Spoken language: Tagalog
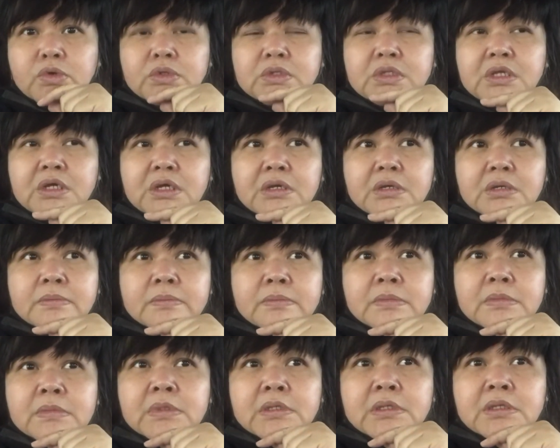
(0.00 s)
na
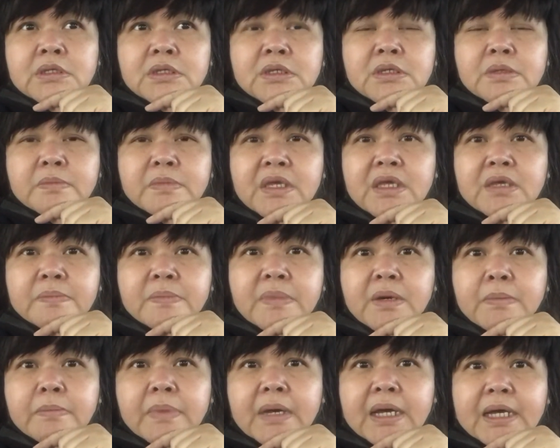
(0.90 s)
may
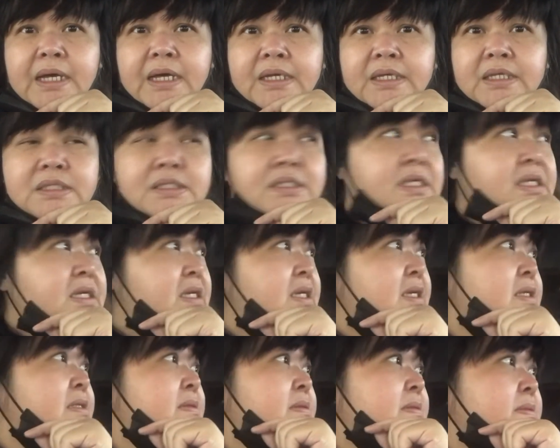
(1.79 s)
babae
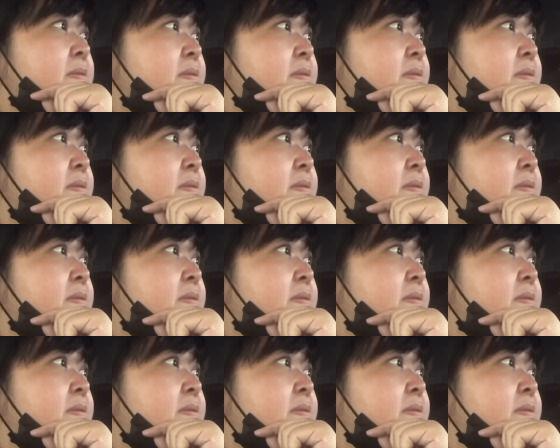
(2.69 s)
din